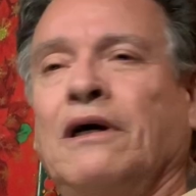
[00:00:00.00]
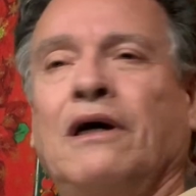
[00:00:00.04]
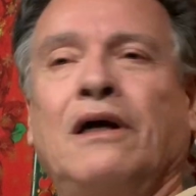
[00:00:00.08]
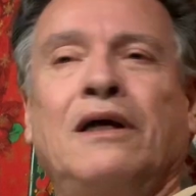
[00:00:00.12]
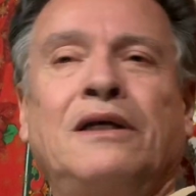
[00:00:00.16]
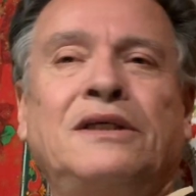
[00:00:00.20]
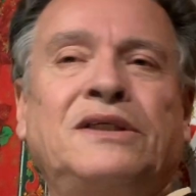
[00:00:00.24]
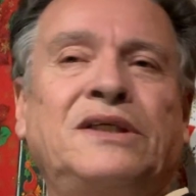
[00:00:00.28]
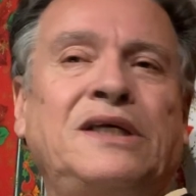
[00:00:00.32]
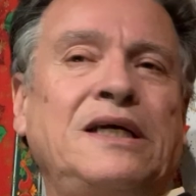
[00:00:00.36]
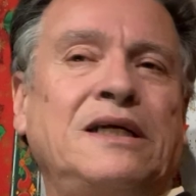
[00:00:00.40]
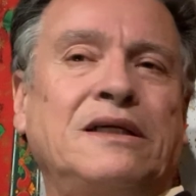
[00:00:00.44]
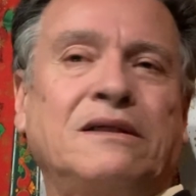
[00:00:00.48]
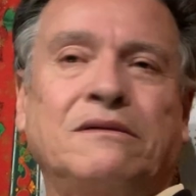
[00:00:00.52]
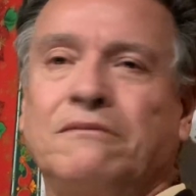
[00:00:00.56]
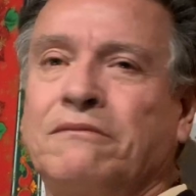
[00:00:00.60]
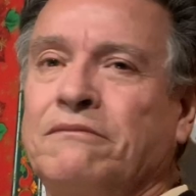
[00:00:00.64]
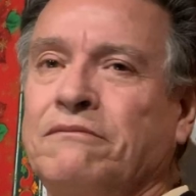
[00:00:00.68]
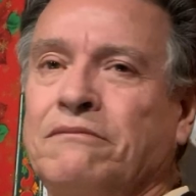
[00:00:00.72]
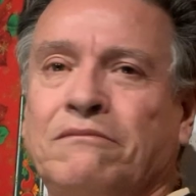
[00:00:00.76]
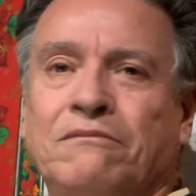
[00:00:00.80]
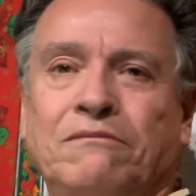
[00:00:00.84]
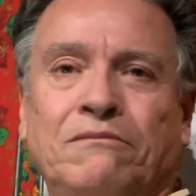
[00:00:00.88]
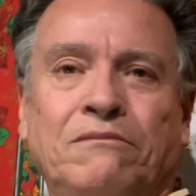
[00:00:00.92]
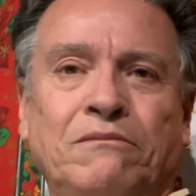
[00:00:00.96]
Es decir,
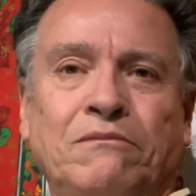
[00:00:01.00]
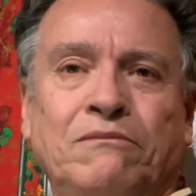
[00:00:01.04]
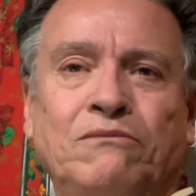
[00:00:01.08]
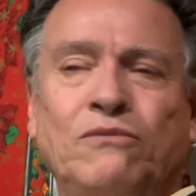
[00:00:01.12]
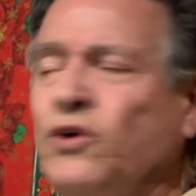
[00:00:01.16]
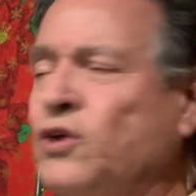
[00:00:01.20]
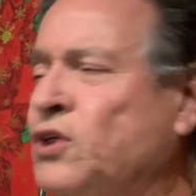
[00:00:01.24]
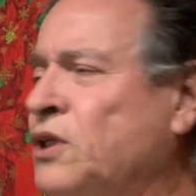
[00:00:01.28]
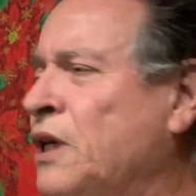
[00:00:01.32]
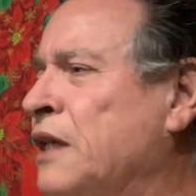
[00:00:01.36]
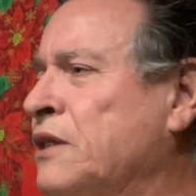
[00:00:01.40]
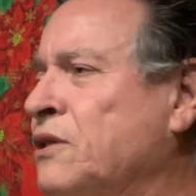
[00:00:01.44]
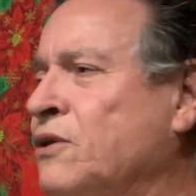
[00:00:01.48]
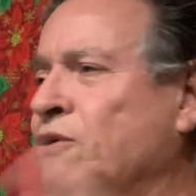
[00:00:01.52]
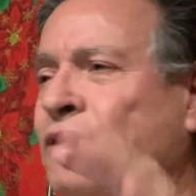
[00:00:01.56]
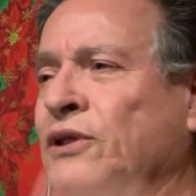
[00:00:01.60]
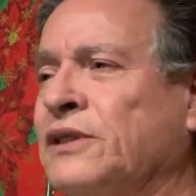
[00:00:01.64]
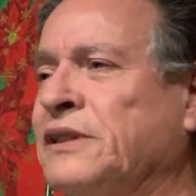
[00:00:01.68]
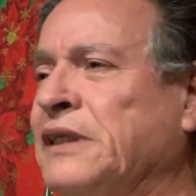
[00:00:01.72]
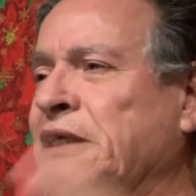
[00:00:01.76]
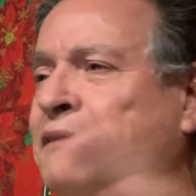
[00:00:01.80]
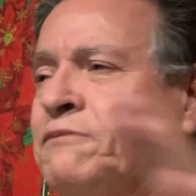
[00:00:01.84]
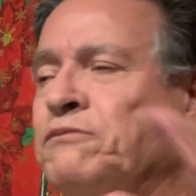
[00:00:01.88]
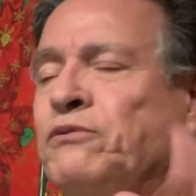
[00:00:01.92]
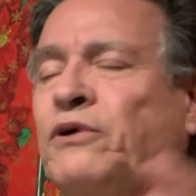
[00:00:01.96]
muchas
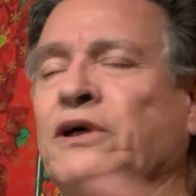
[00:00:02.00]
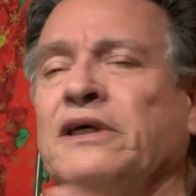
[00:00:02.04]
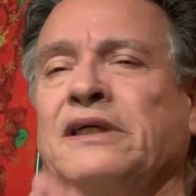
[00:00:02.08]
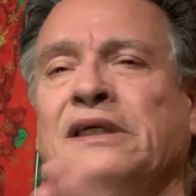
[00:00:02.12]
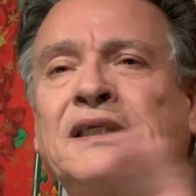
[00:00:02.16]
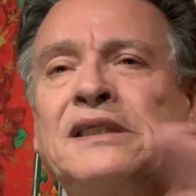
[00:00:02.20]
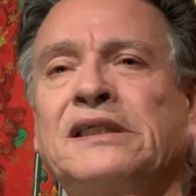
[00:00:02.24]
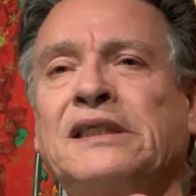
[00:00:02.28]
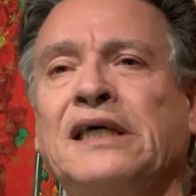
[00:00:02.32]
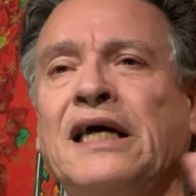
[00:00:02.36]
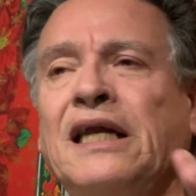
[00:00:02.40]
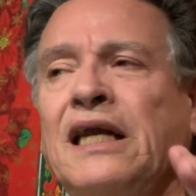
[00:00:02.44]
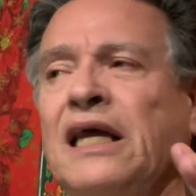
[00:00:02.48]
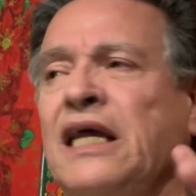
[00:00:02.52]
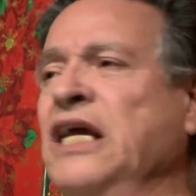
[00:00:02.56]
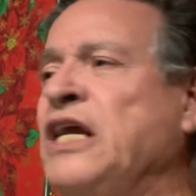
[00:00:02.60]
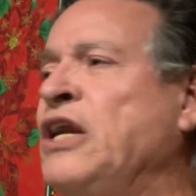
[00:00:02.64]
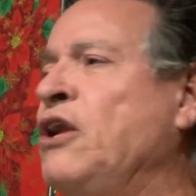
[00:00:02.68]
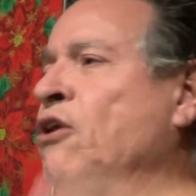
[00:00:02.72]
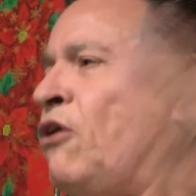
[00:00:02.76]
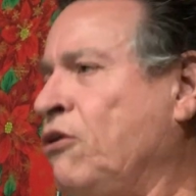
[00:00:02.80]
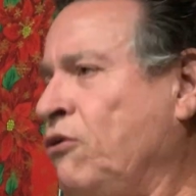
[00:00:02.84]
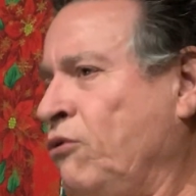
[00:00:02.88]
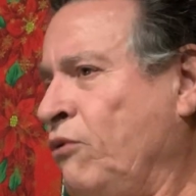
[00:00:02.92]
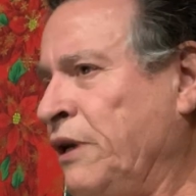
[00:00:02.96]
cosas pueden ser
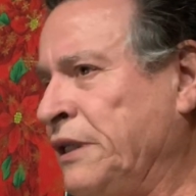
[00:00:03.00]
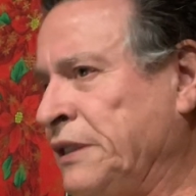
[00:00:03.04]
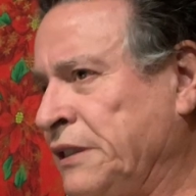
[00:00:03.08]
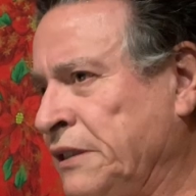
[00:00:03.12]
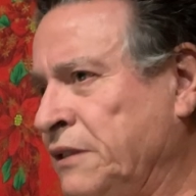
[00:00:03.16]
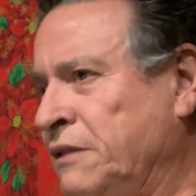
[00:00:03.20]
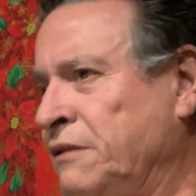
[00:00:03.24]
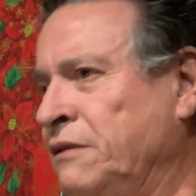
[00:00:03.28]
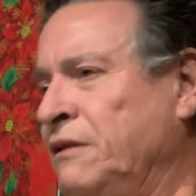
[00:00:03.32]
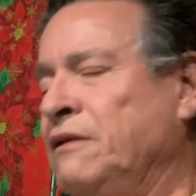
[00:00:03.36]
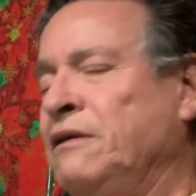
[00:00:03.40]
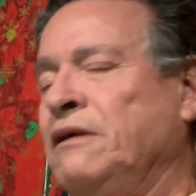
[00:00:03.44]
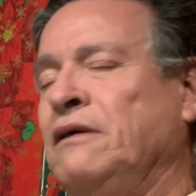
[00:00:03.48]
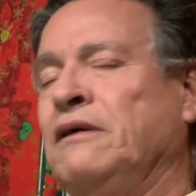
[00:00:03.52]
inocuas.